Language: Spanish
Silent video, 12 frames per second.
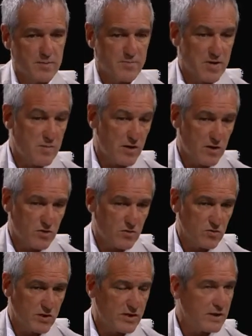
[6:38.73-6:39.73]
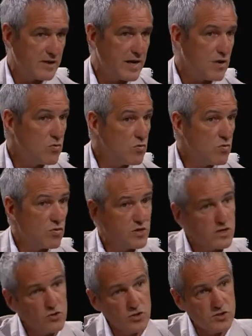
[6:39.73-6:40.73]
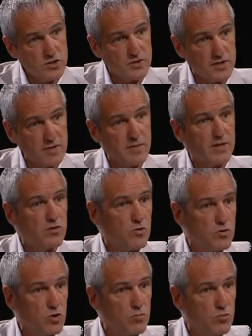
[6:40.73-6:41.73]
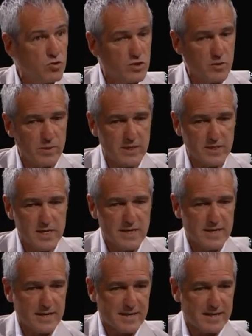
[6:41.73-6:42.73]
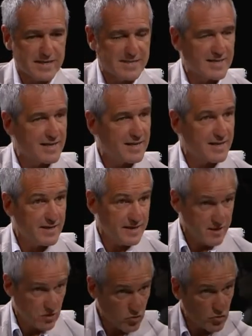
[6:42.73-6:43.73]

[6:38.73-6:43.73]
primero en, en, ALUR y en todo el sistema de los biocombustibles eh, se genera no